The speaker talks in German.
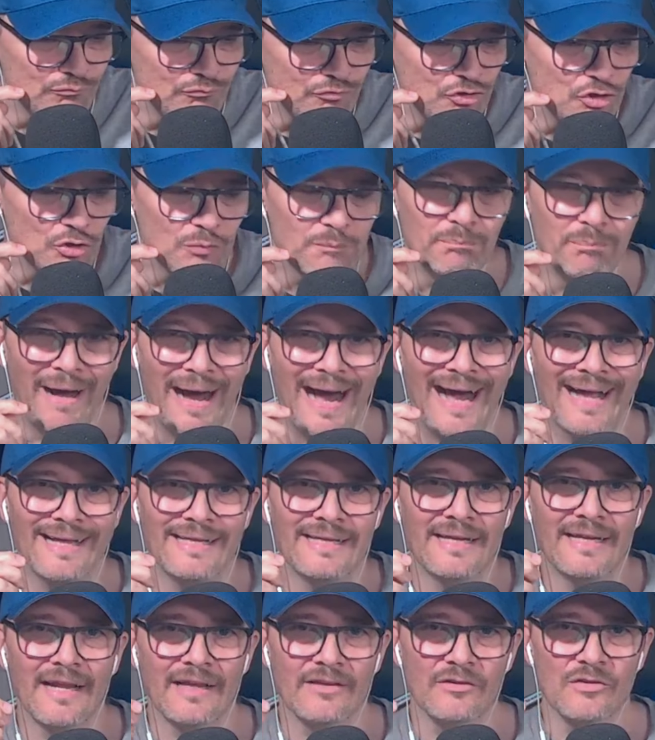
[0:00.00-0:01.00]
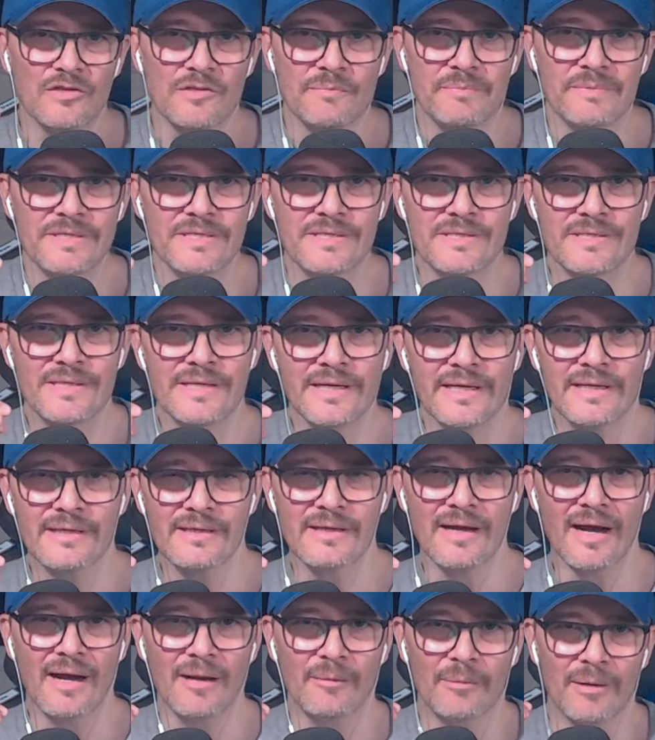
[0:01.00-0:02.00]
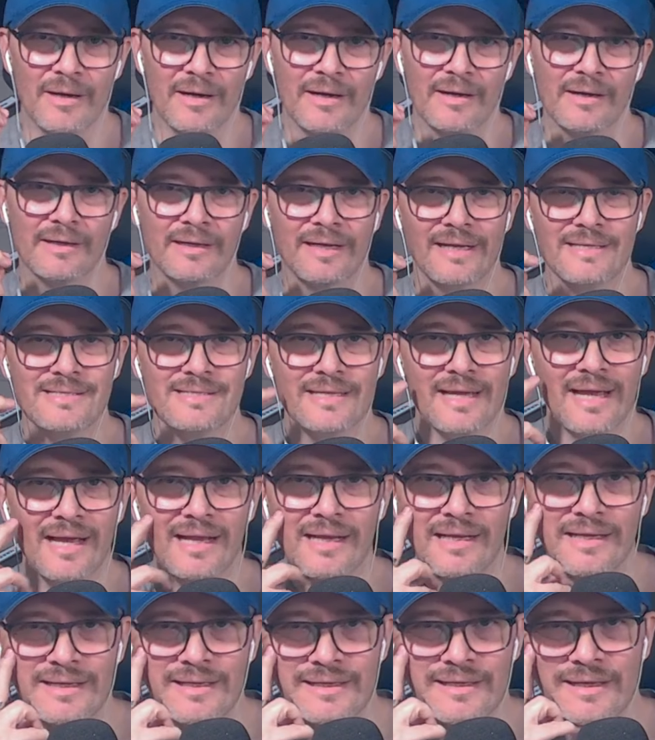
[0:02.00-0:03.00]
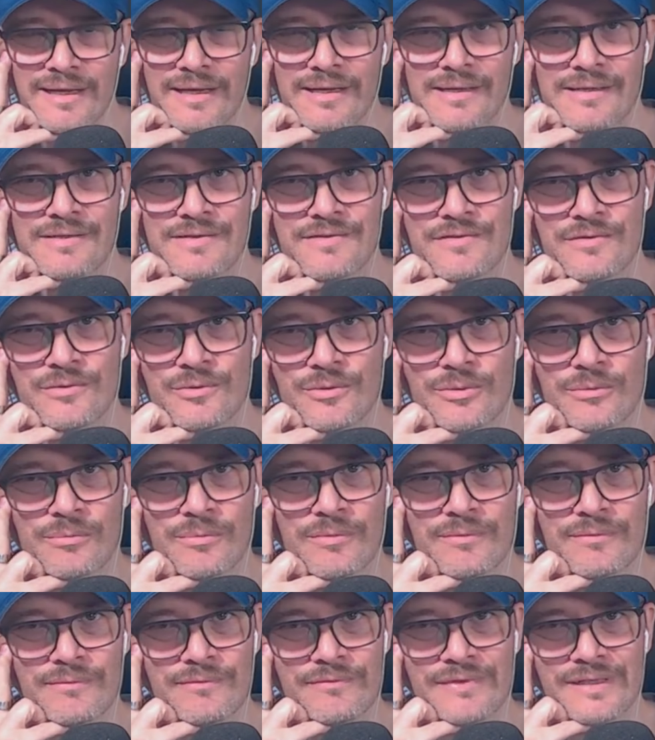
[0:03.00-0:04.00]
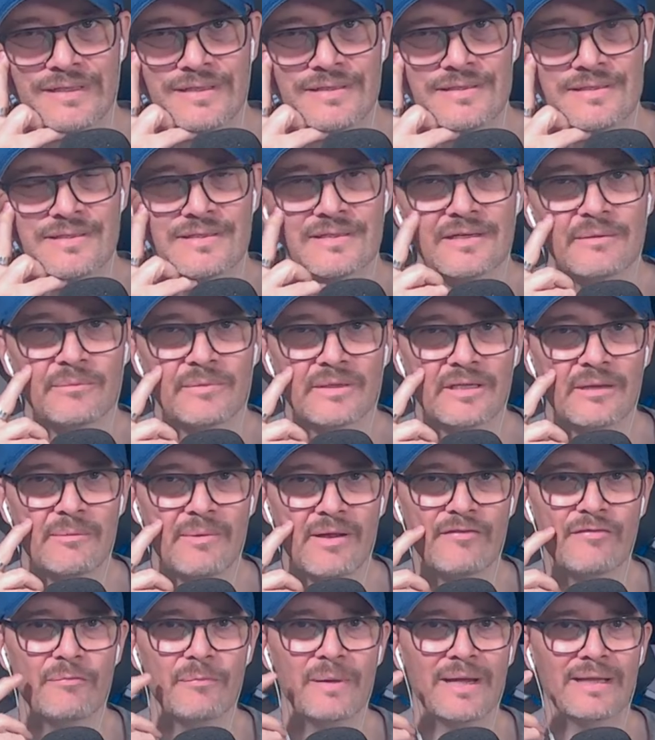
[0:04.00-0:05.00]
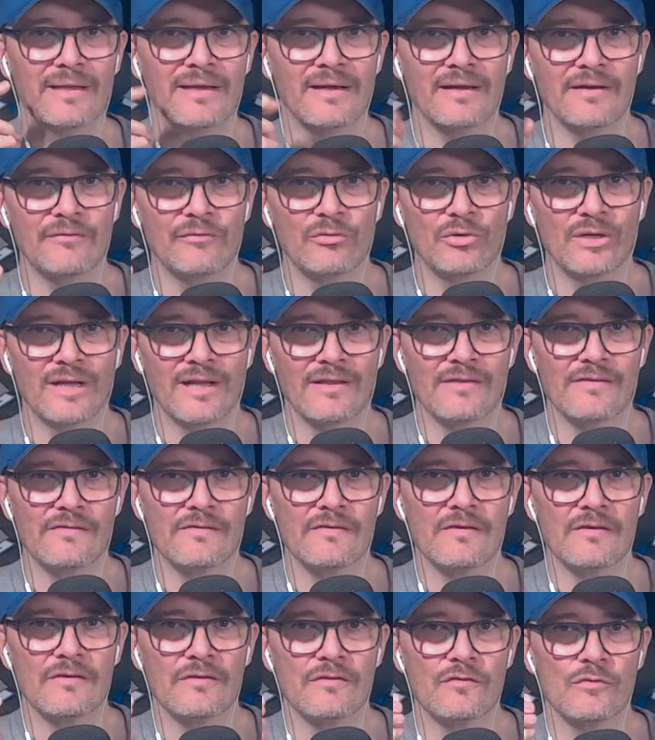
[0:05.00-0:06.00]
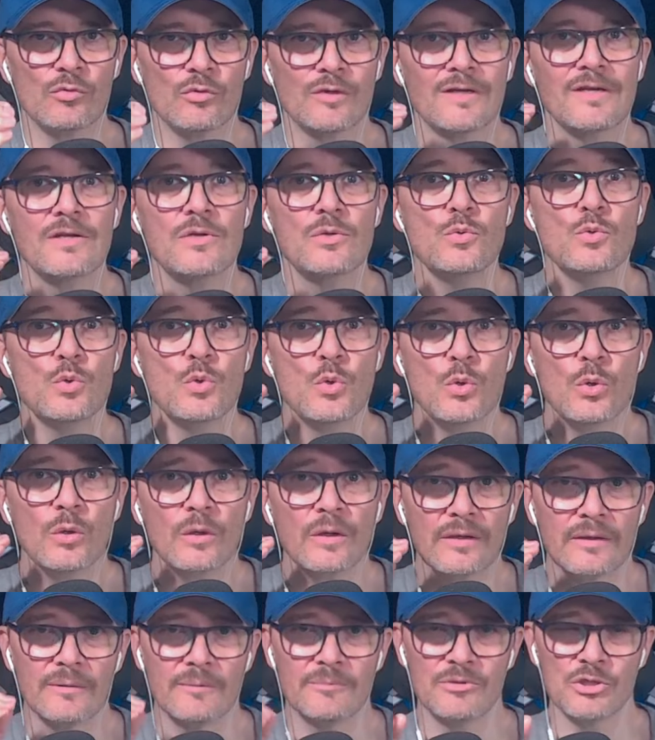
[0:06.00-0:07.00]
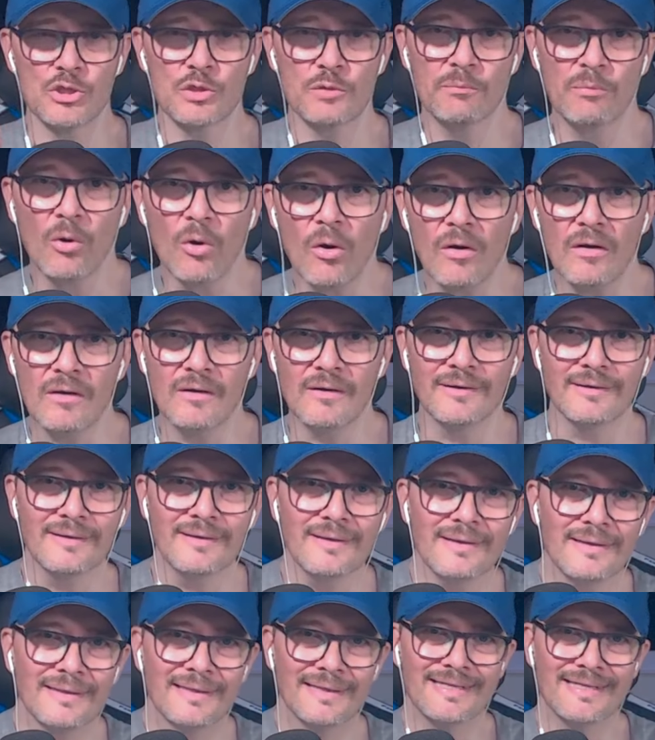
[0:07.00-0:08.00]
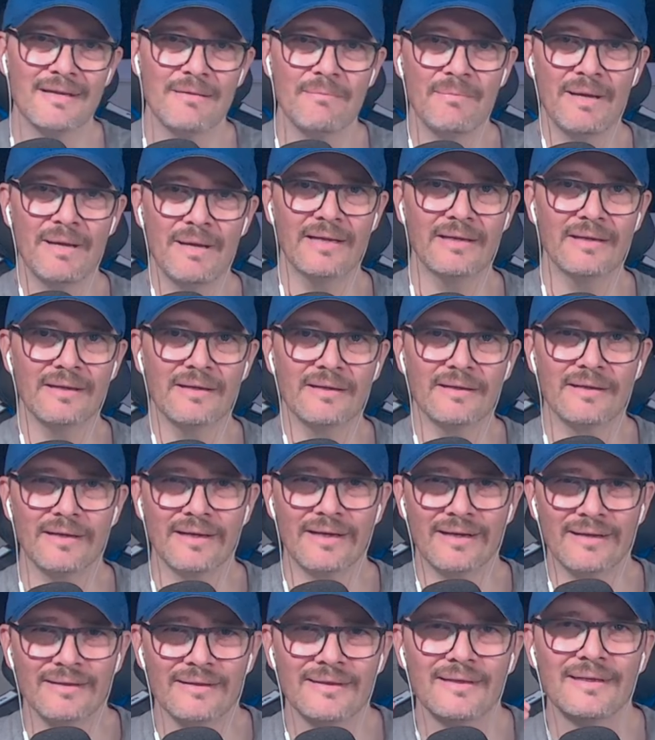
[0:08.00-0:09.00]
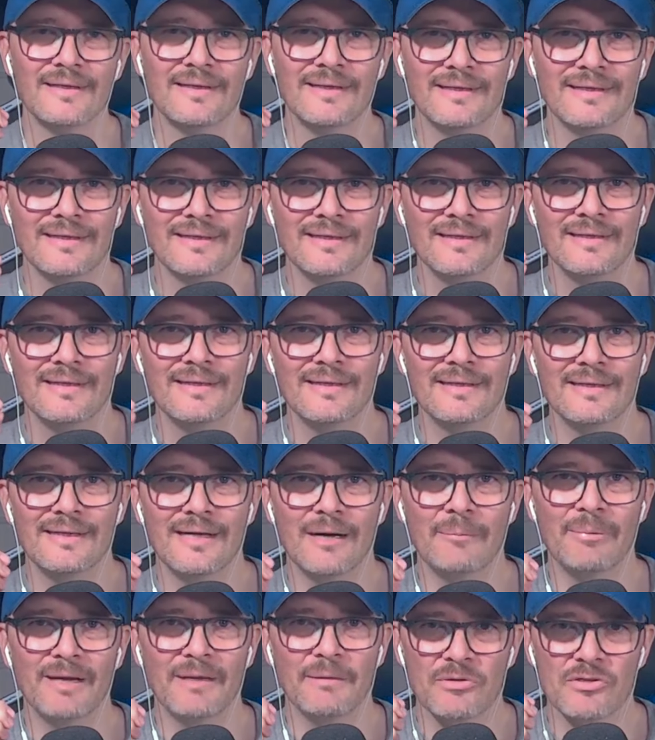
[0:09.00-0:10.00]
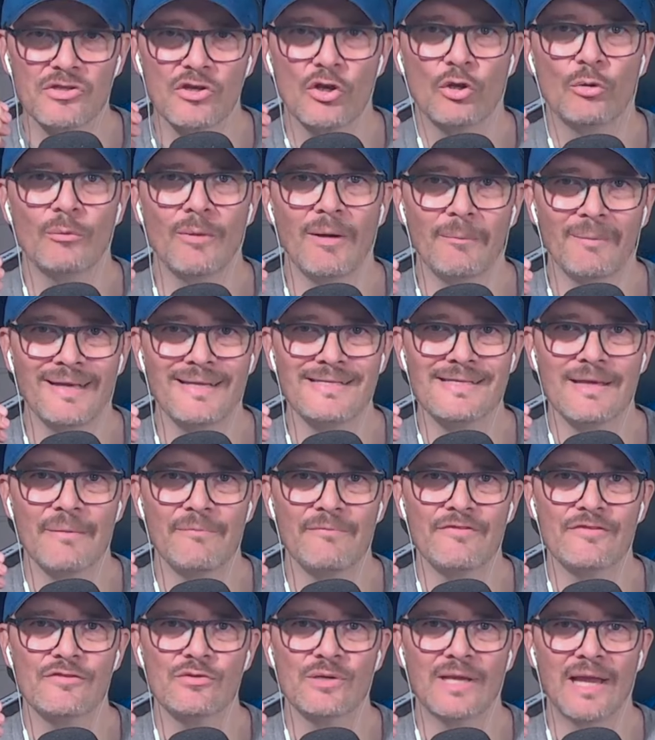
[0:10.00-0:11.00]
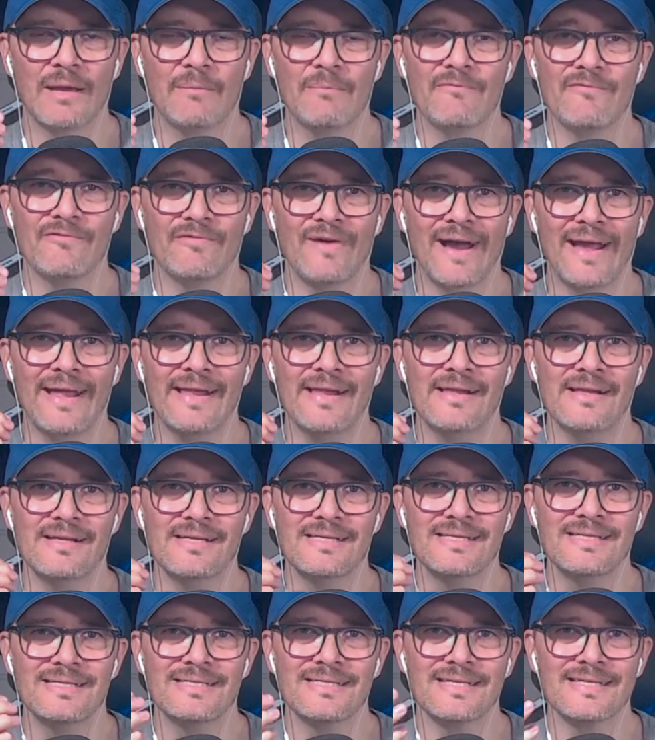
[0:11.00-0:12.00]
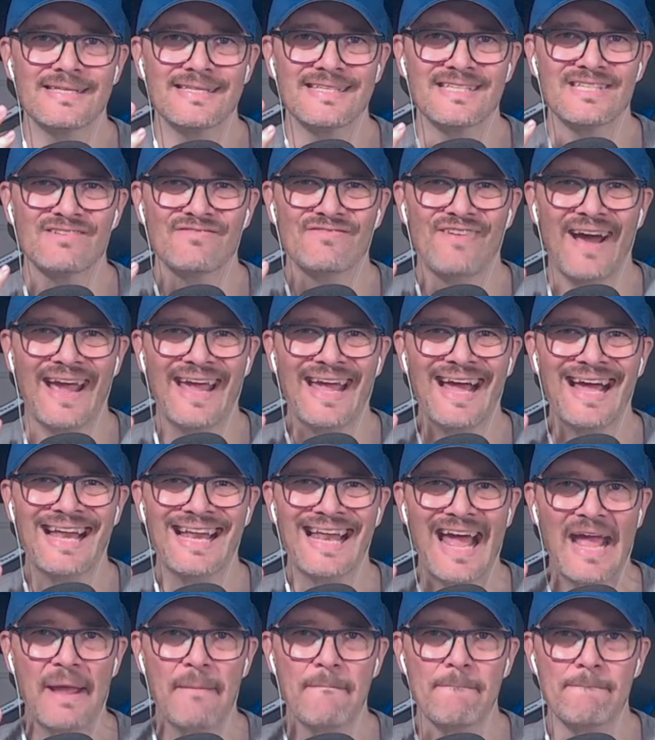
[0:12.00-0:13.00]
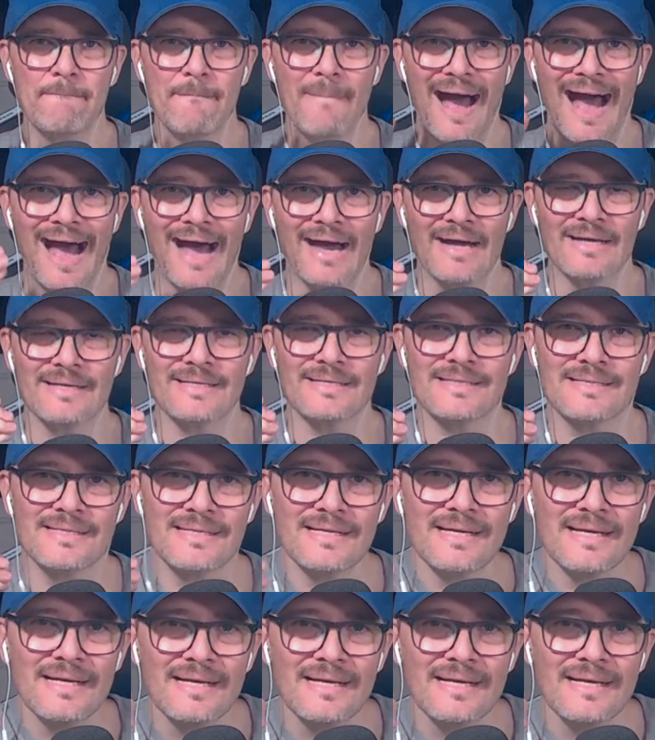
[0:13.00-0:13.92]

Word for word: Spanien hat uns besiegt, aber ganz ehrlich, also, was ist denn das mit dem Elfmeter? Wurde jetzt zu Genüge besprochen in den Medien, ja. Aber ich muss auch nochmal meinen Senf zu geben, weil dieses zweierlei Maß,